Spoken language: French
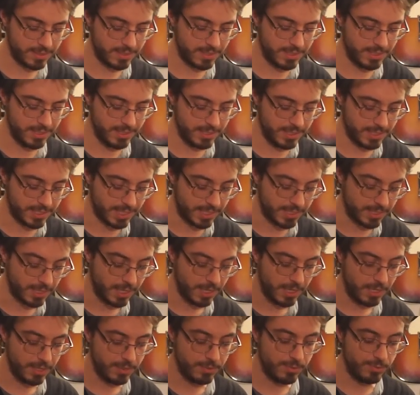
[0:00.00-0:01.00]
6, 7,
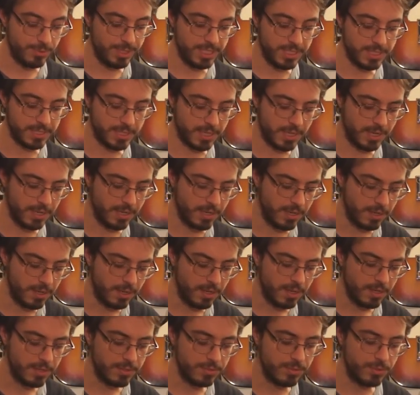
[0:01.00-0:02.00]
8,
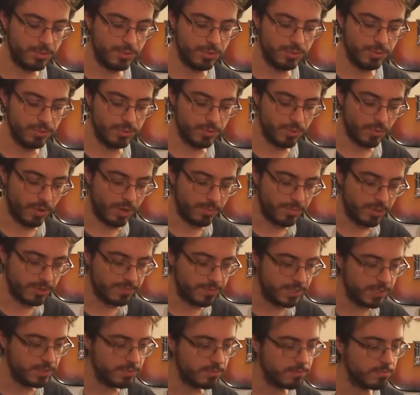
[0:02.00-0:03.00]
1, 2, 3, moins
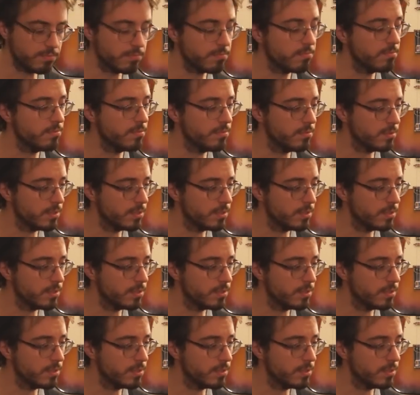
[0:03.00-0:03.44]
vite, 5,